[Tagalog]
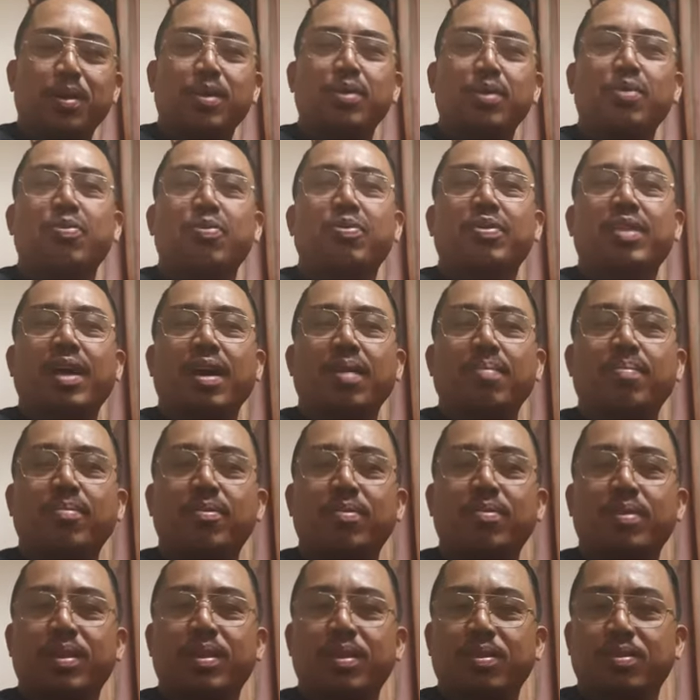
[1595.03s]
yung
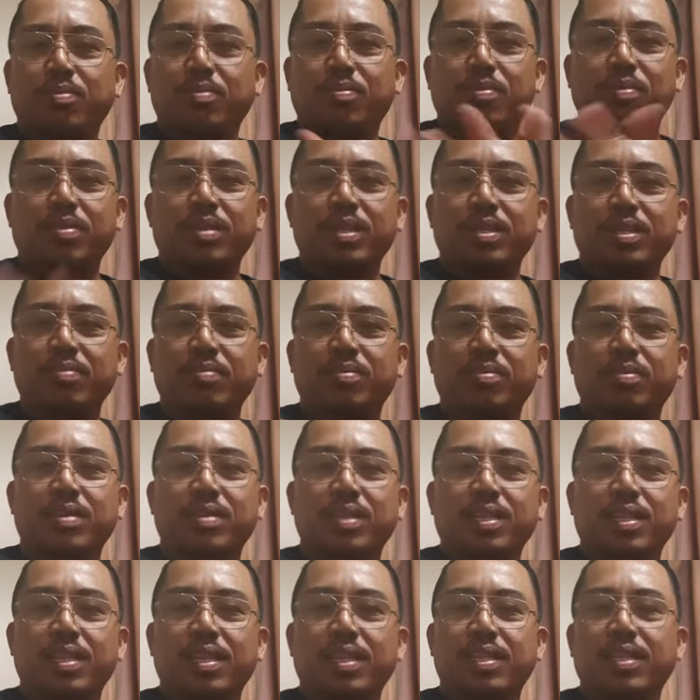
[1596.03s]
takbong ano,
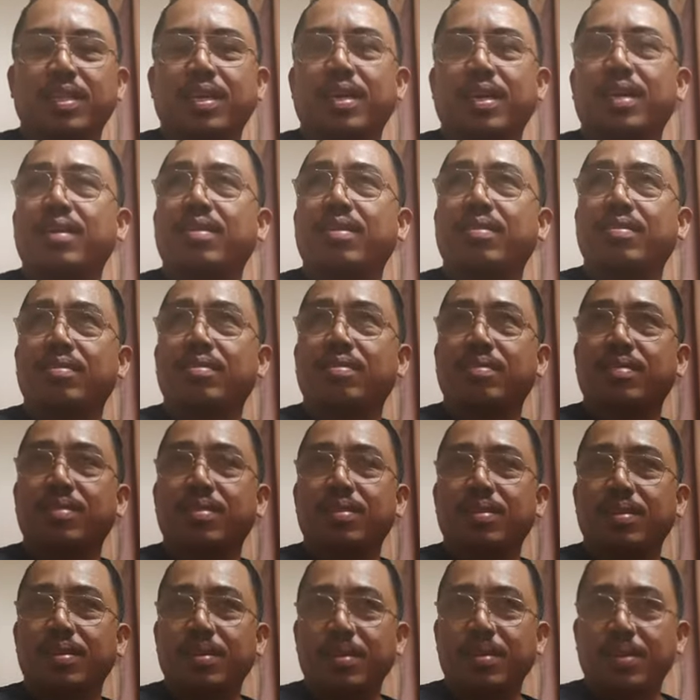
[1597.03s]
walking-walking lang tayo. No?
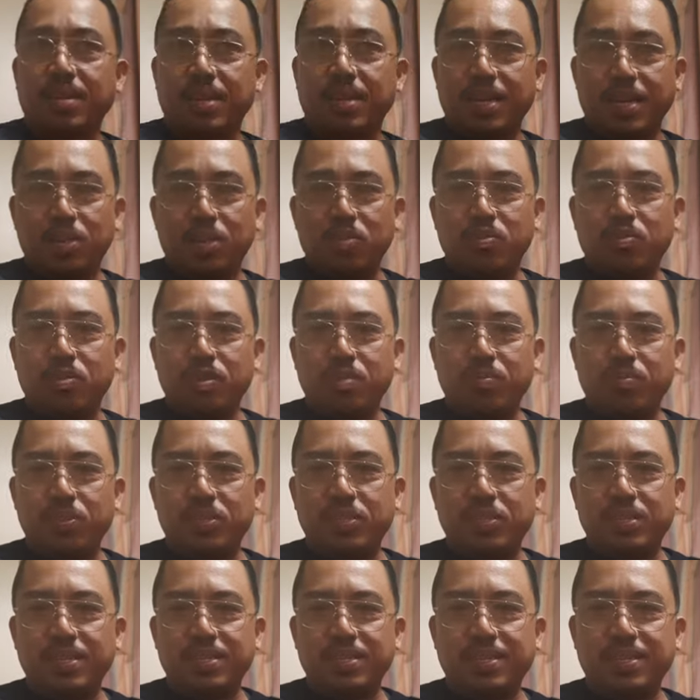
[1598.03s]
Ganun din
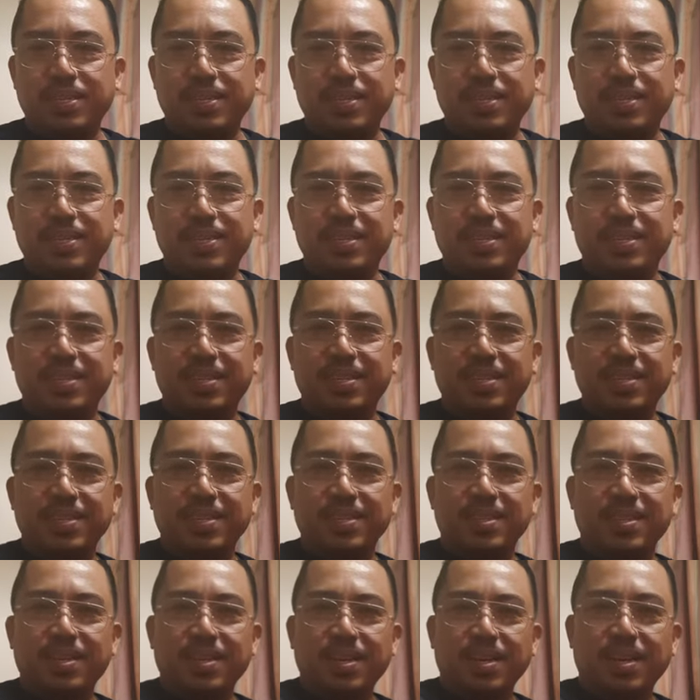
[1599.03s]
minsan sa
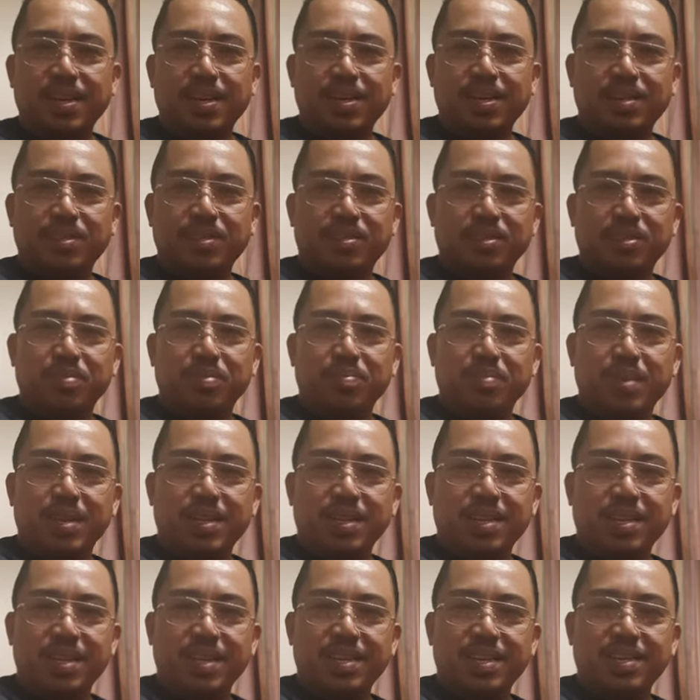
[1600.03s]
treadmill
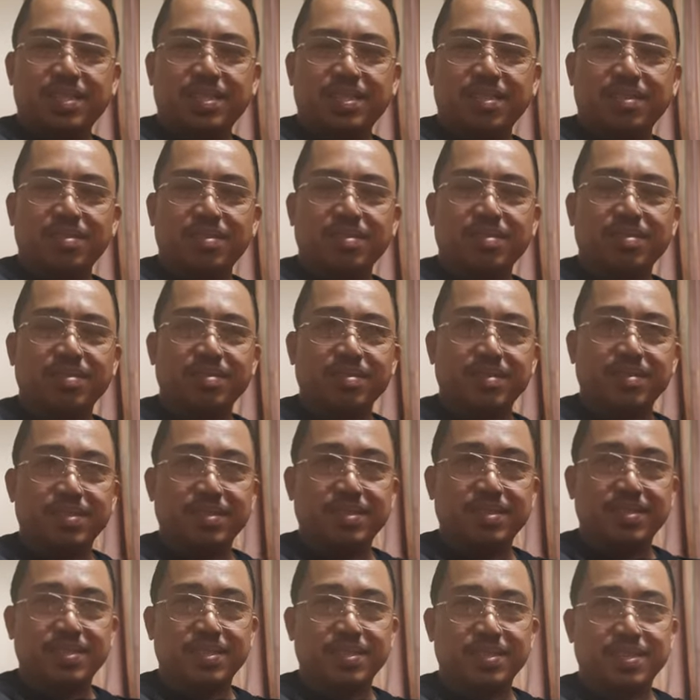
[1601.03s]
guys, no?
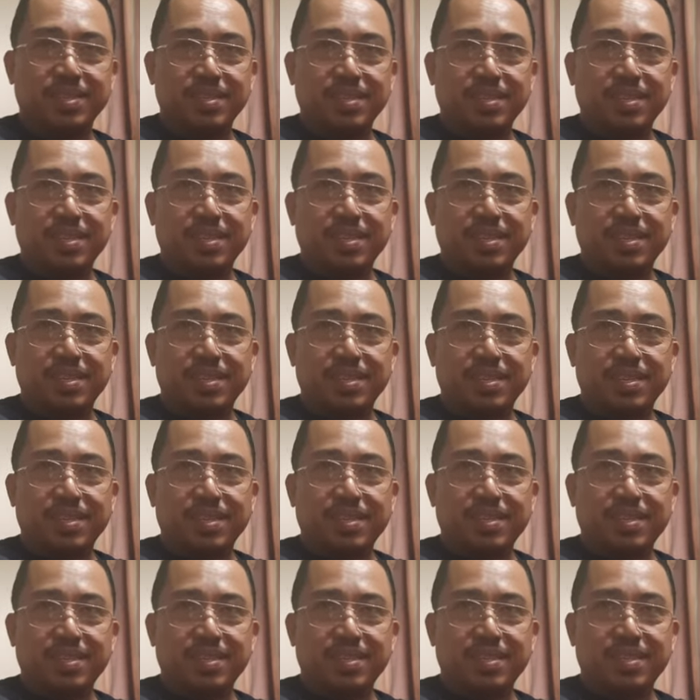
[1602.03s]

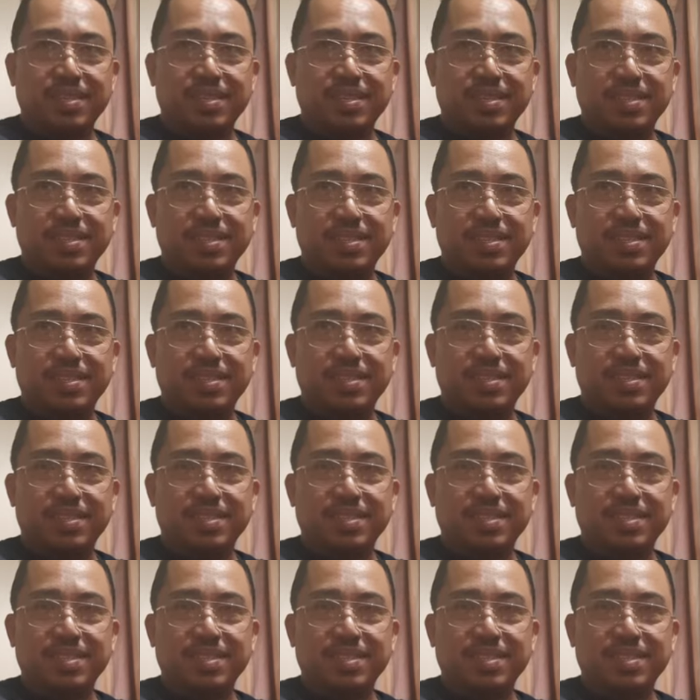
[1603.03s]
Uh,